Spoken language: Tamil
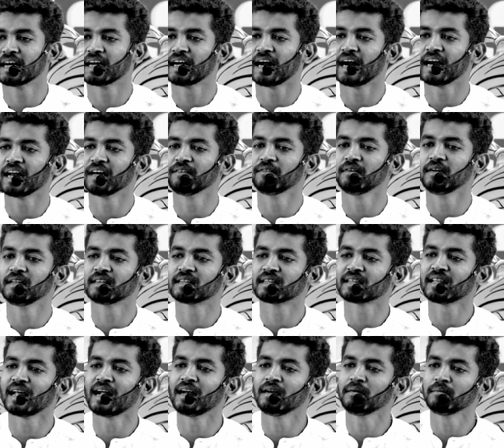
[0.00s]
கடவுள்
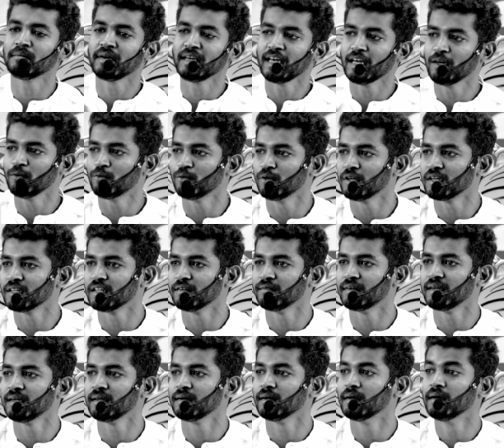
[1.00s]
தன்மையை
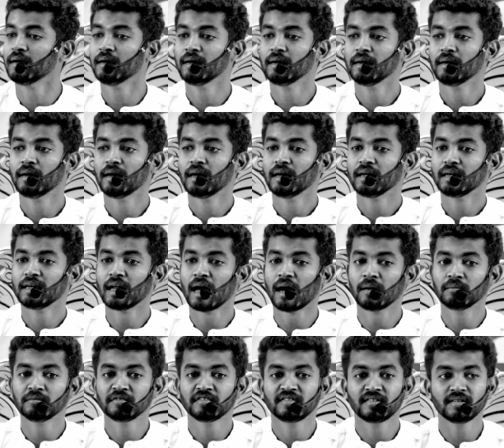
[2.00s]
உணர்ந்தவன்
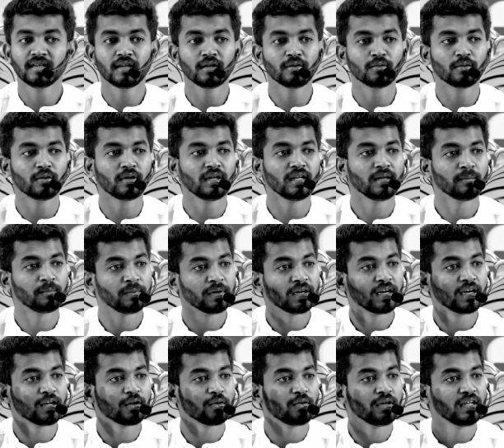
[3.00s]
நாம் சிறு ஒளி
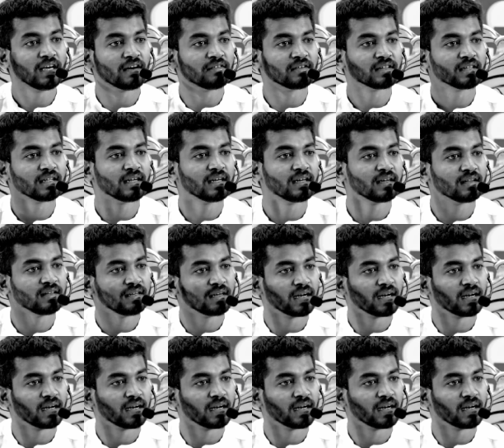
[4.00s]
பேரொளி அவன்தான்றது